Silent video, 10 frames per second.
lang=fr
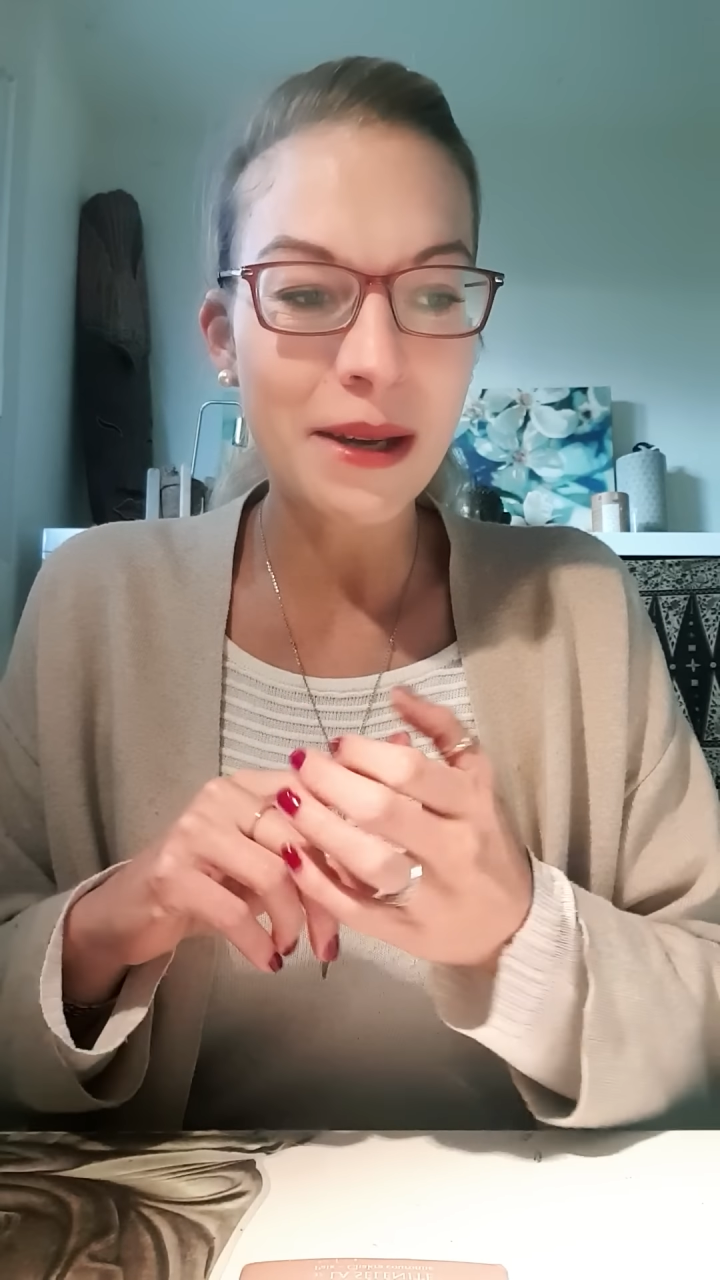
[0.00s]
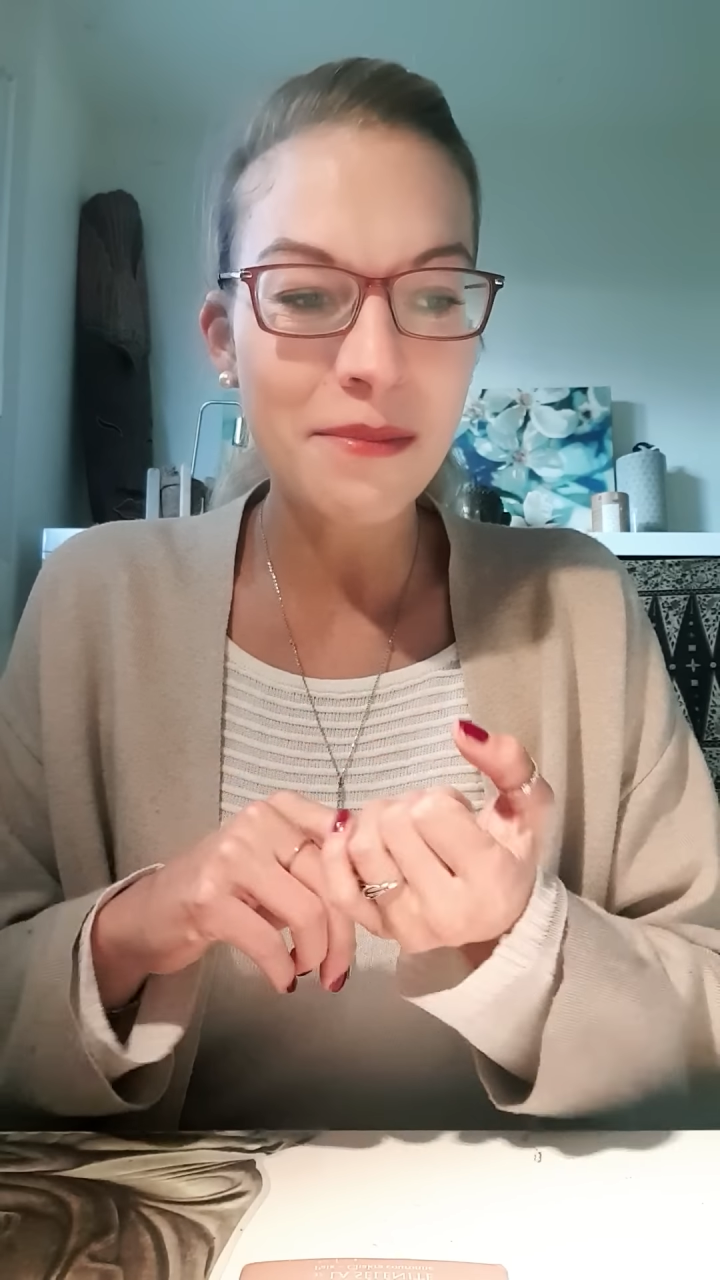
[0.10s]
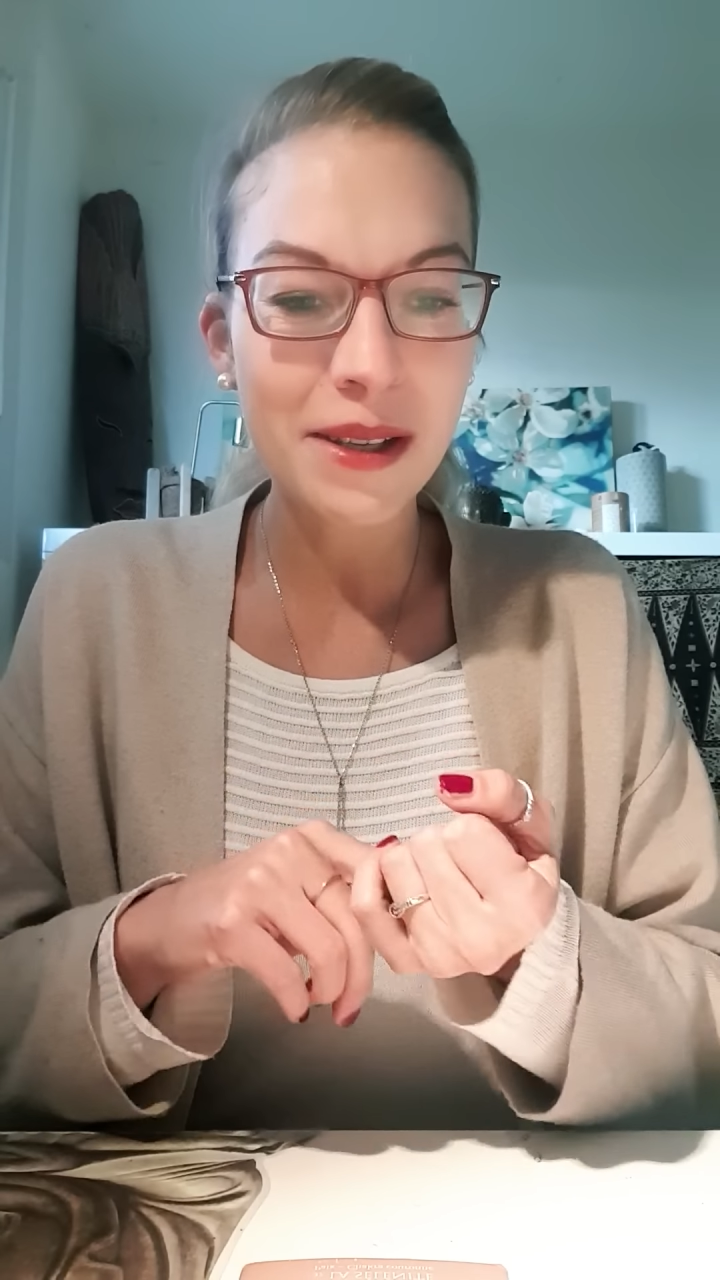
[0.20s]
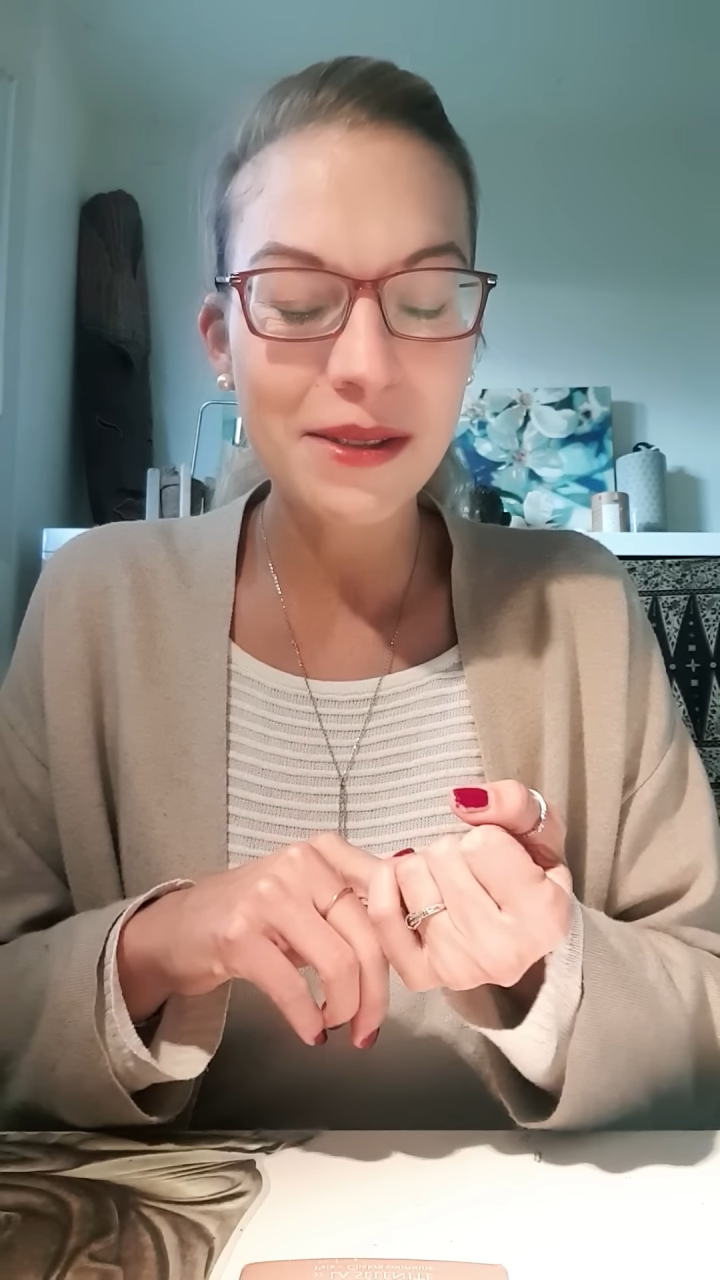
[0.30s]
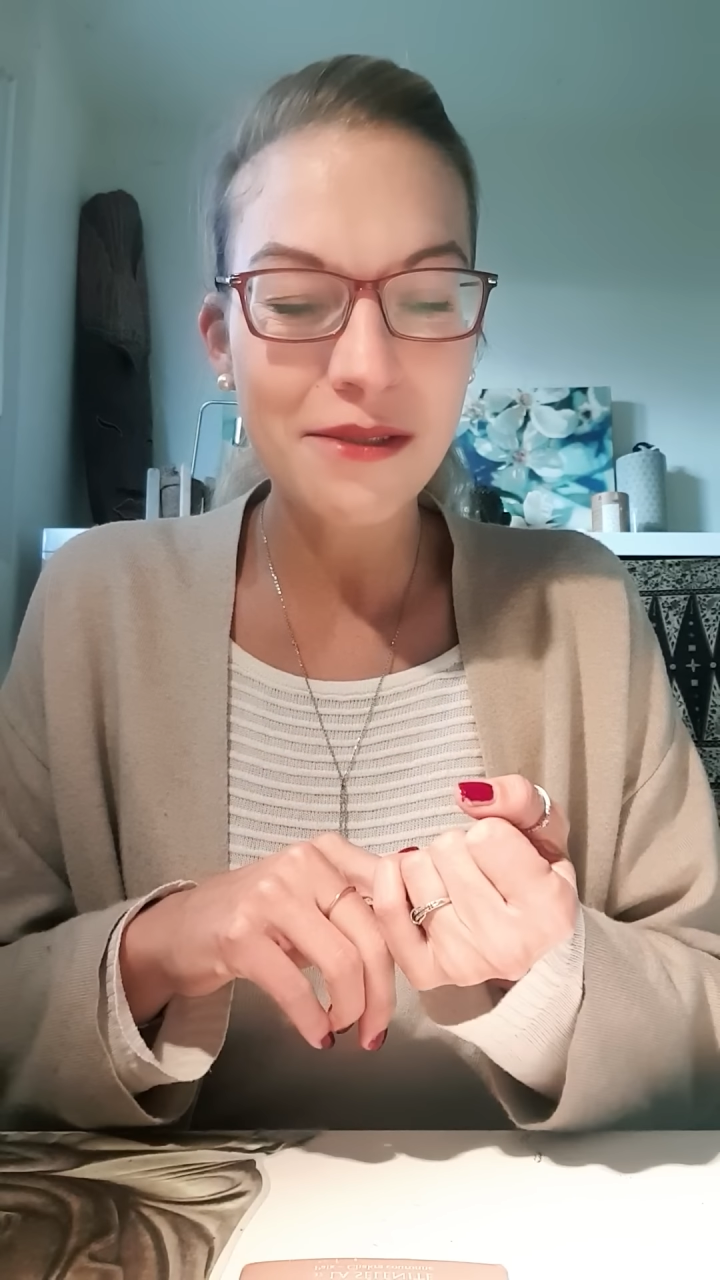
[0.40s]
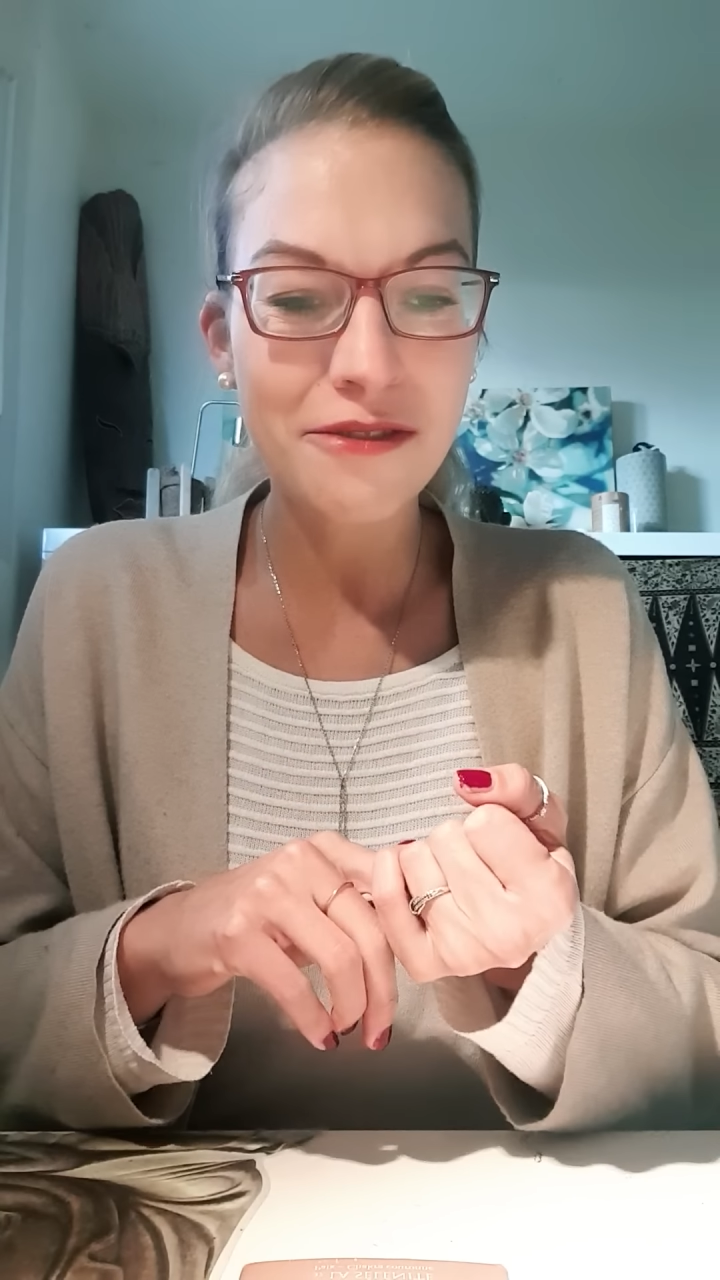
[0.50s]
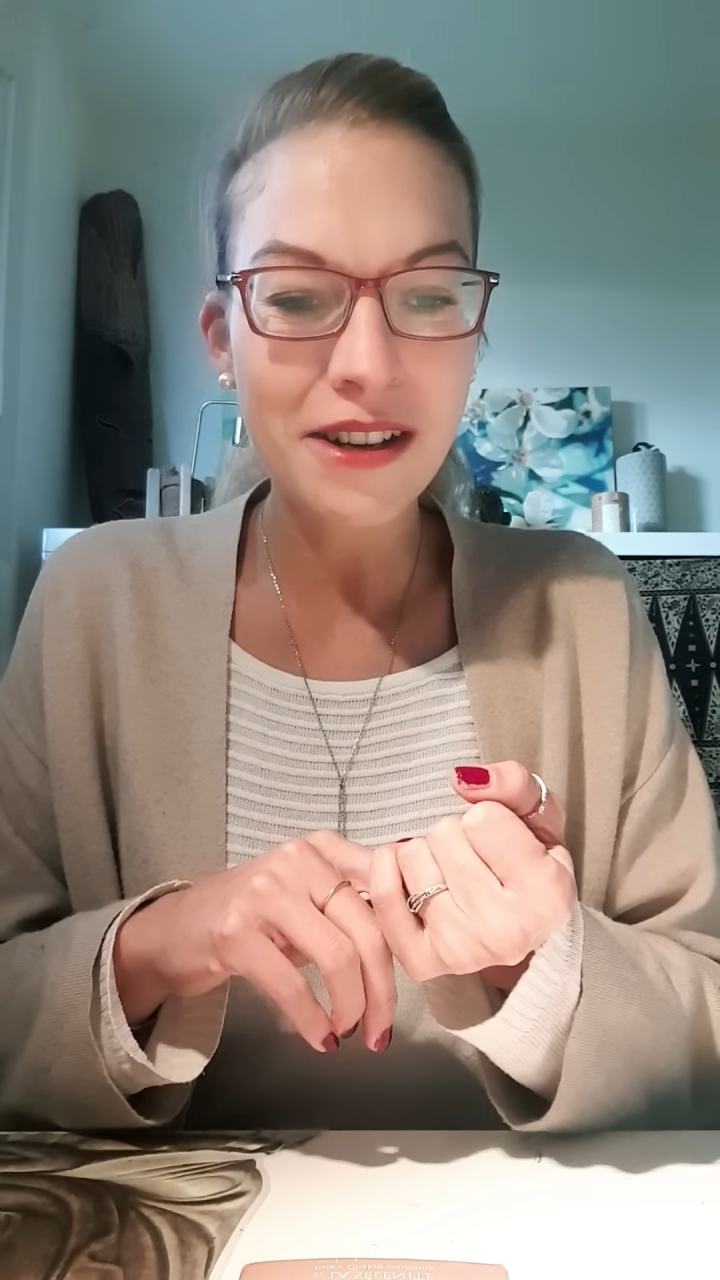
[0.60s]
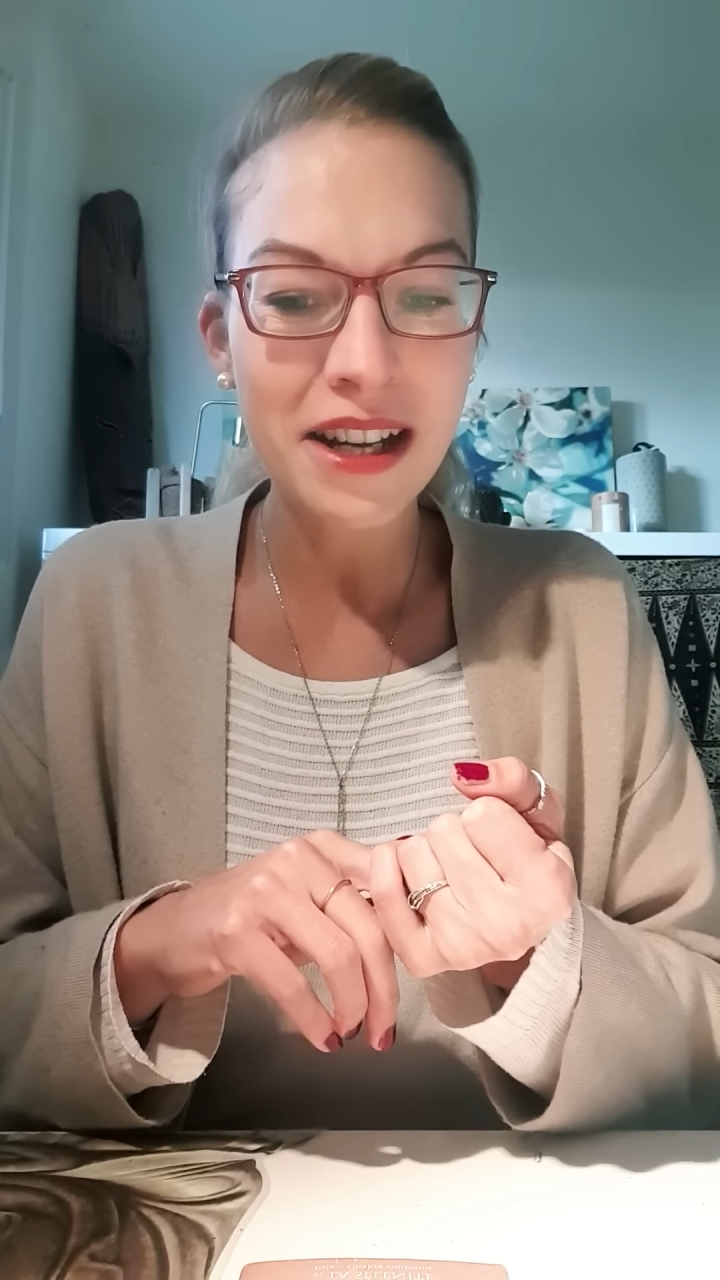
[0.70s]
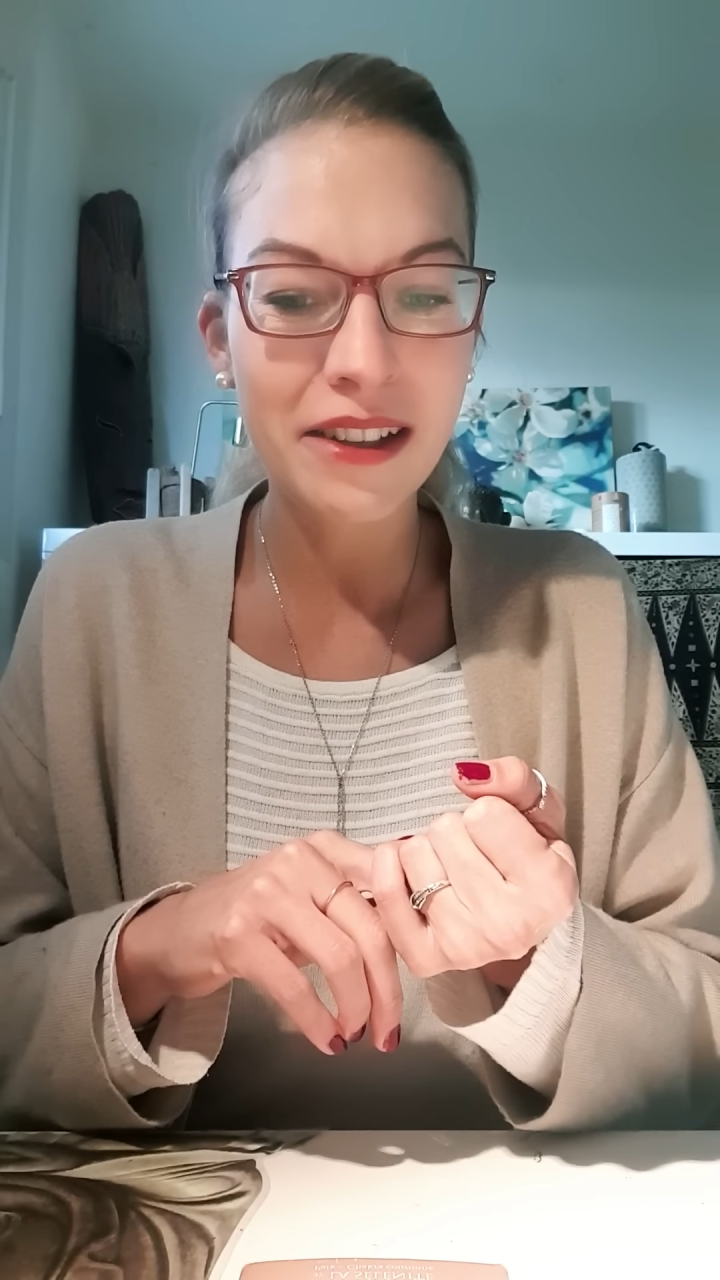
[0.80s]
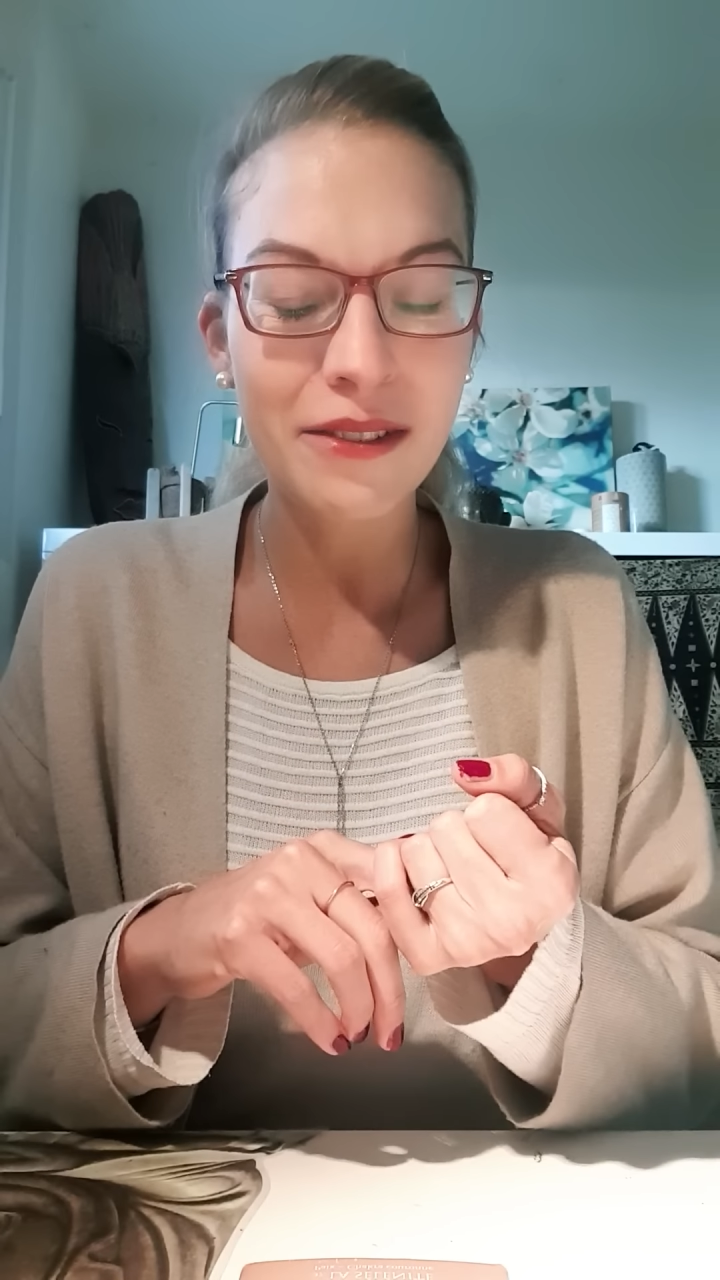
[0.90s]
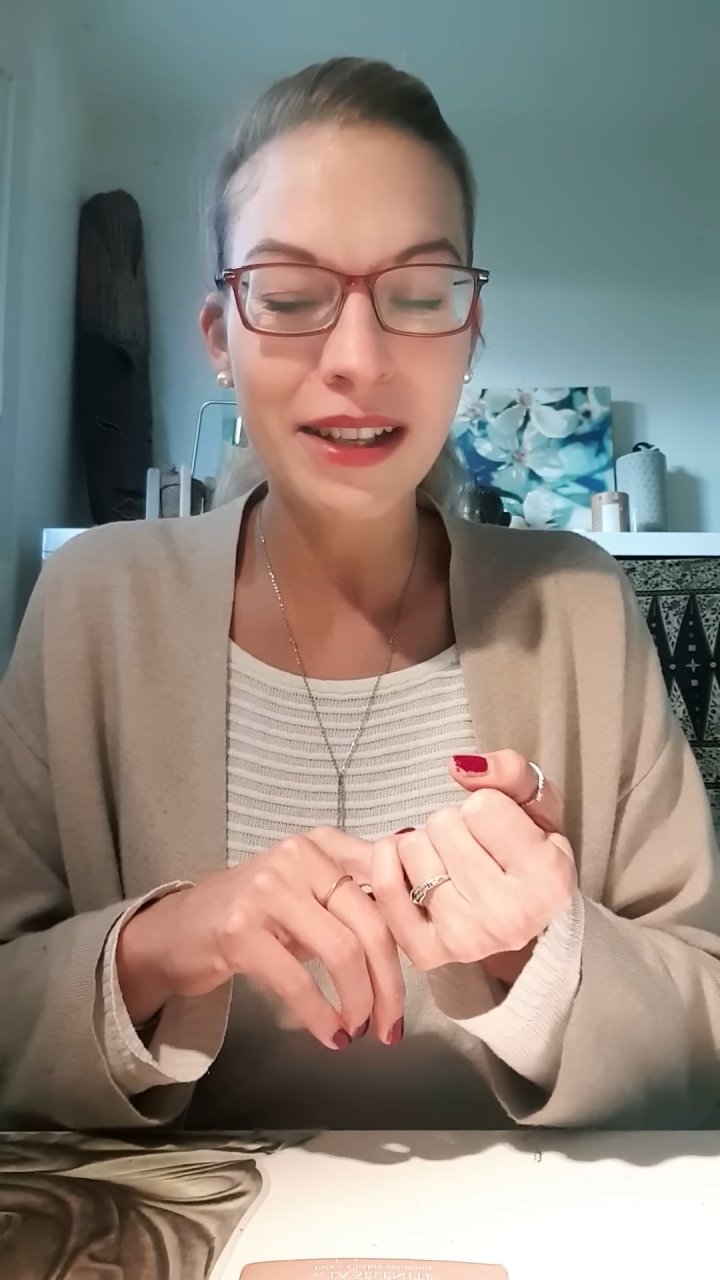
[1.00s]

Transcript: apercevoir que